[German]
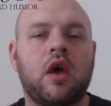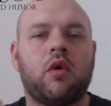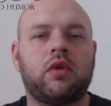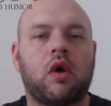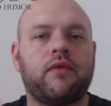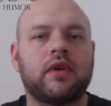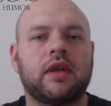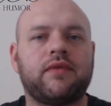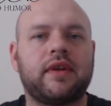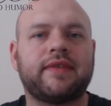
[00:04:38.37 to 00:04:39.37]
und auch
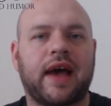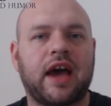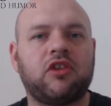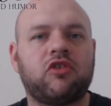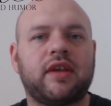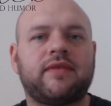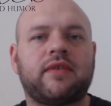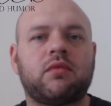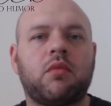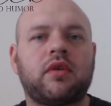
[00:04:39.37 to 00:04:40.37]
wirklich für das einstehst,
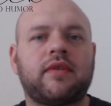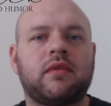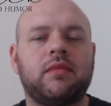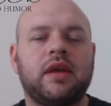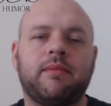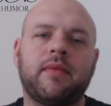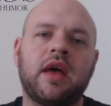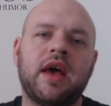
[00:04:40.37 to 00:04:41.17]
was du möchtest im Leben.